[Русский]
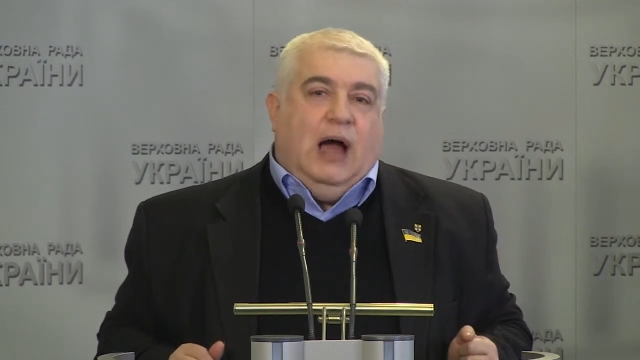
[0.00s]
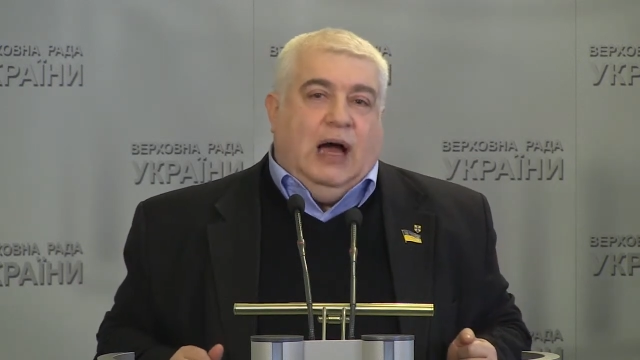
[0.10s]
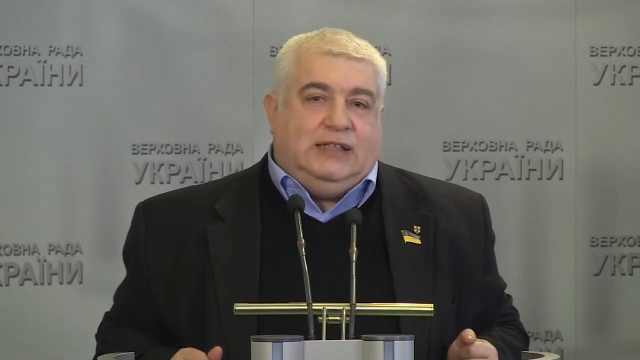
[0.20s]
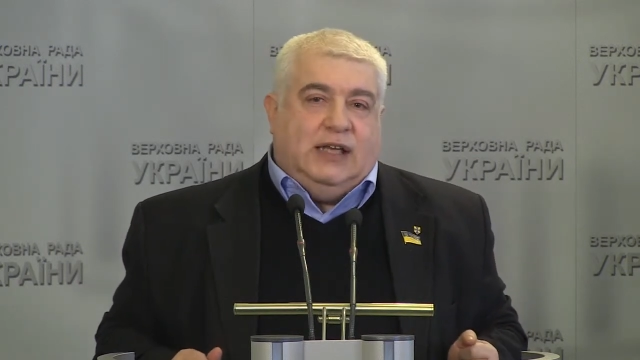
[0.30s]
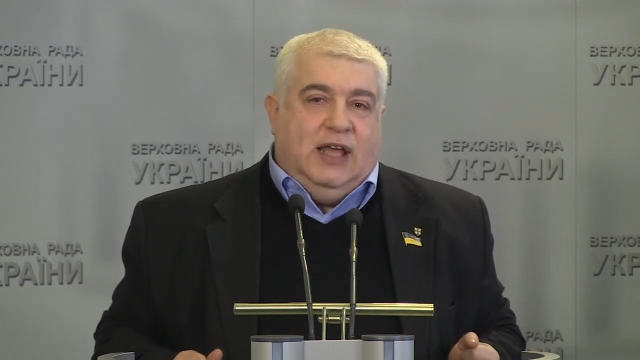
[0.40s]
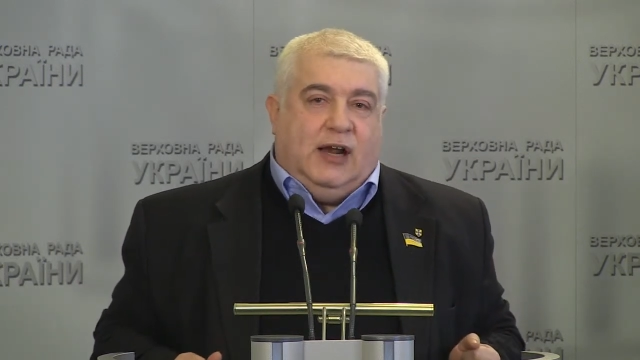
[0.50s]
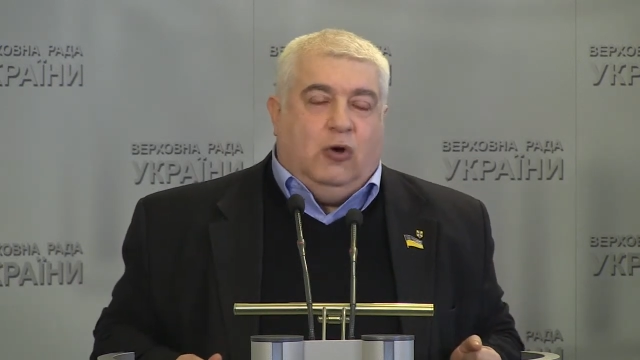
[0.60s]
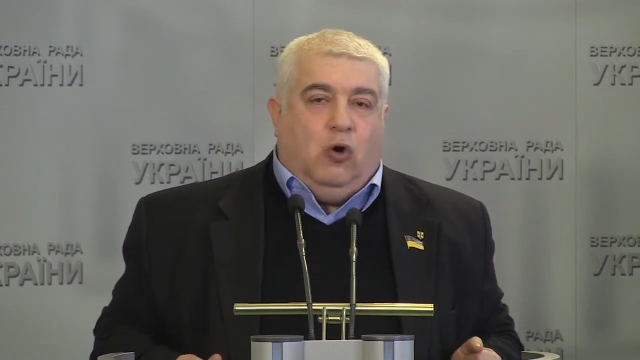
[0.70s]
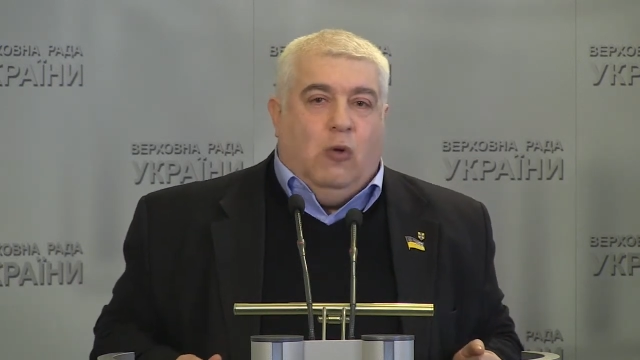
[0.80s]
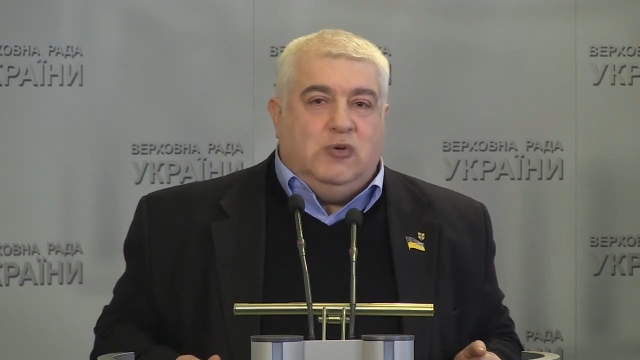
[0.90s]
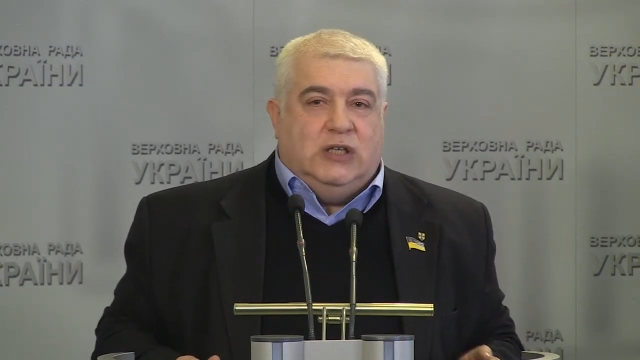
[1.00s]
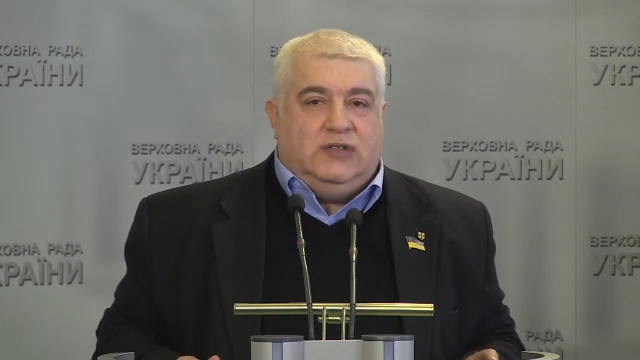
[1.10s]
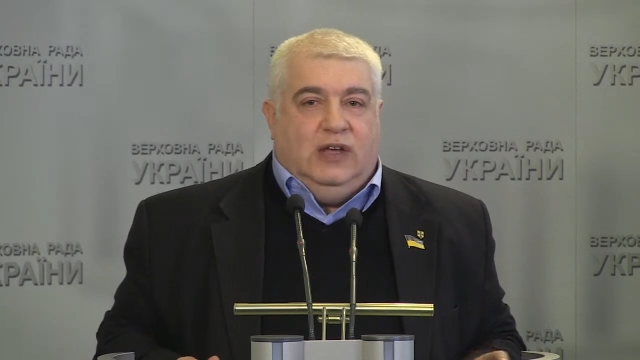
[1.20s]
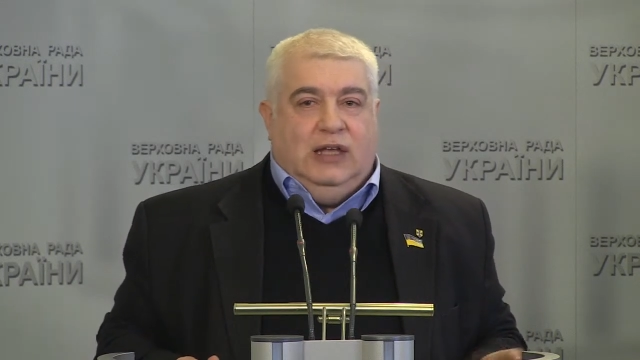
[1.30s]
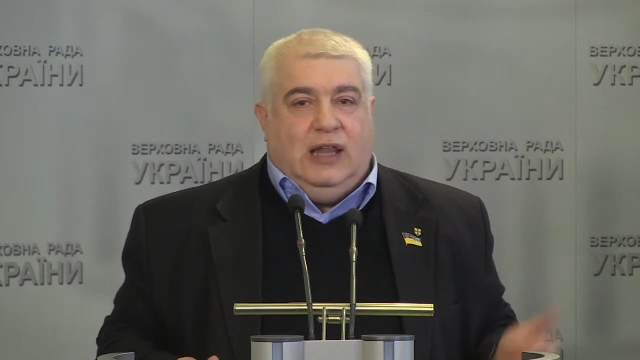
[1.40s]
акционерных
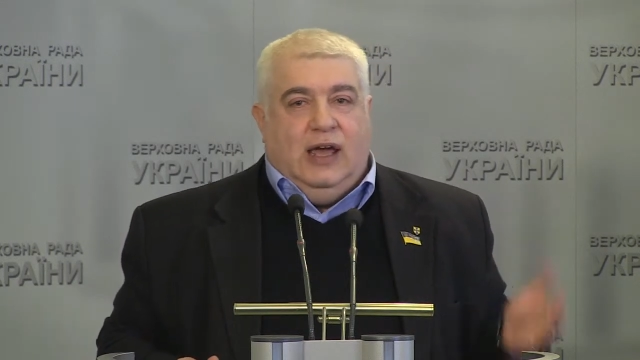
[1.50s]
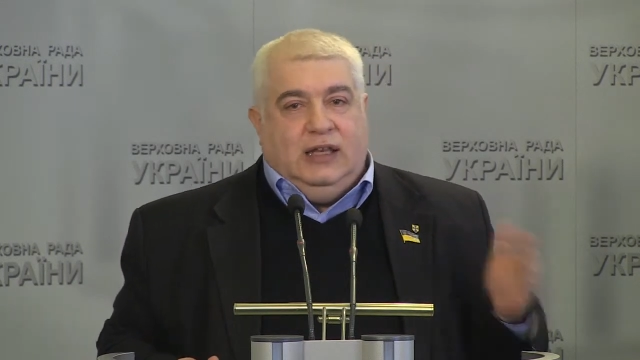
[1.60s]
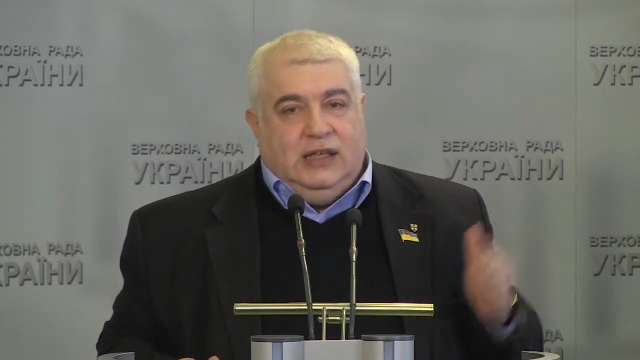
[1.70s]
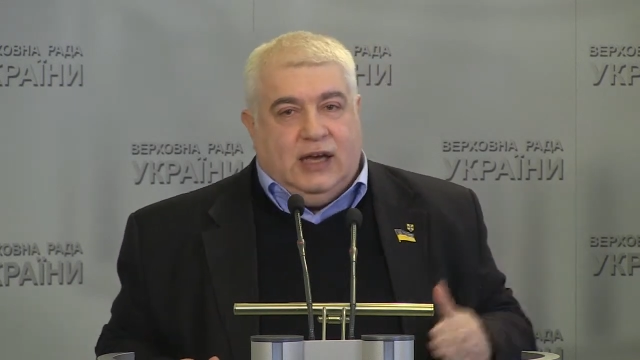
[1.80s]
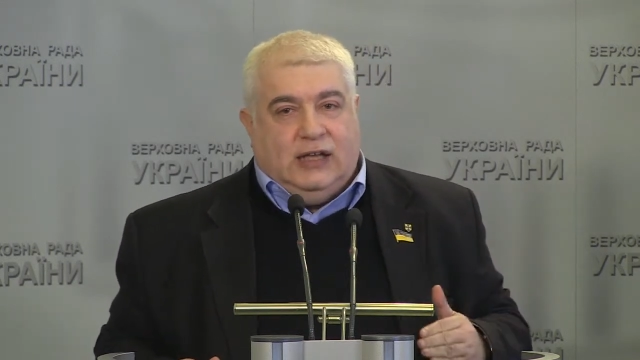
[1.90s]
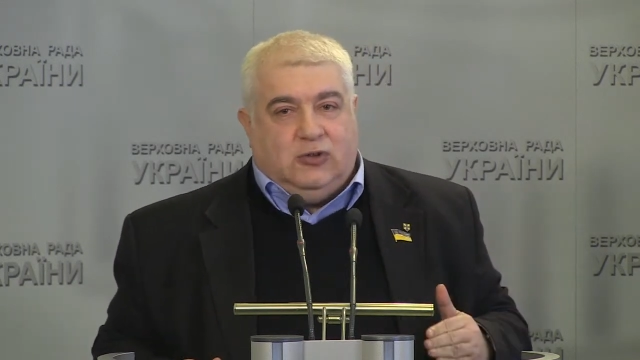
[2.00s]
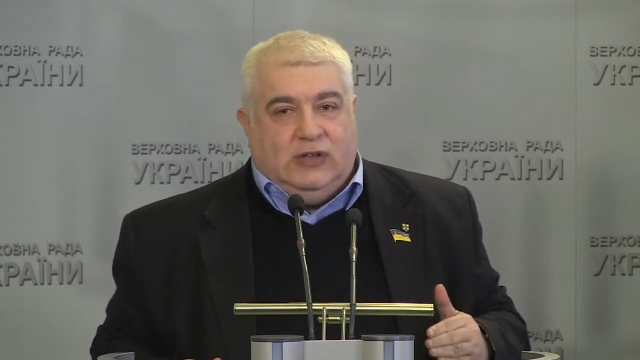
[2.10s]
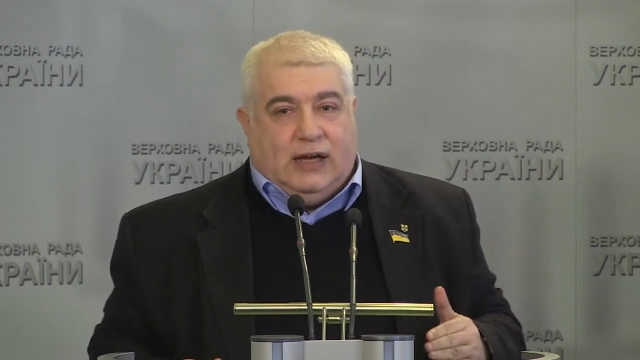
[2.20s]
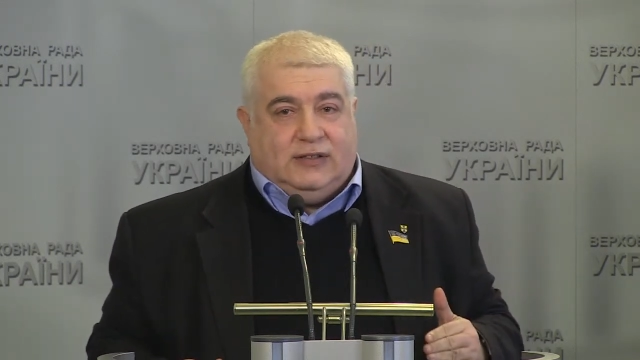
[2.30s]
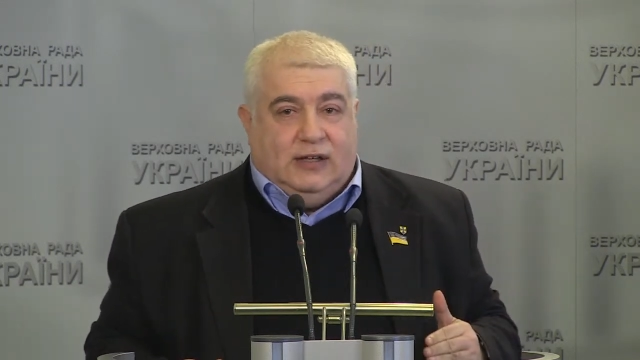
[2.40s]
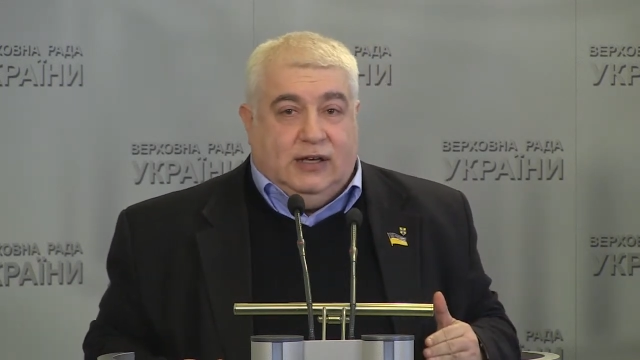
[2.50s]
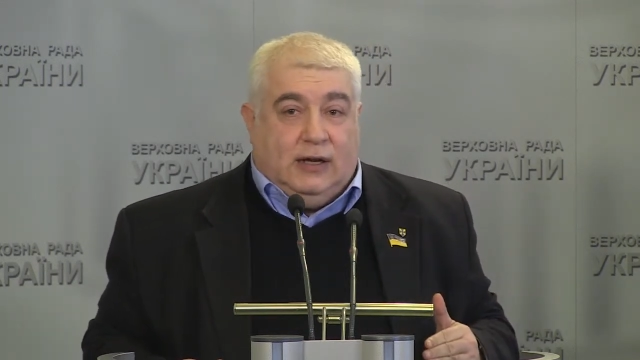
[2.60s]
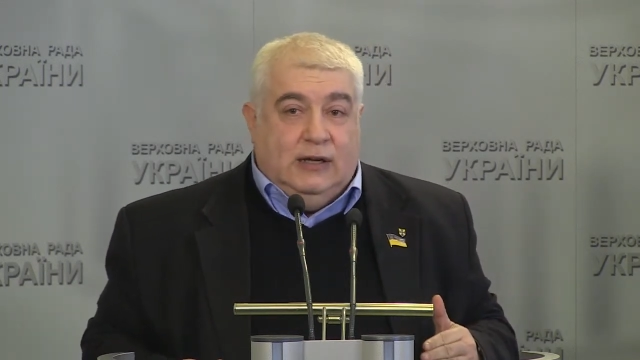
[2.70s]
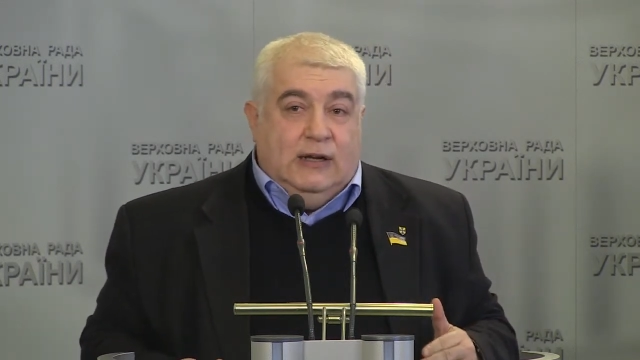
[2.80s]
обществ и для негосударственных,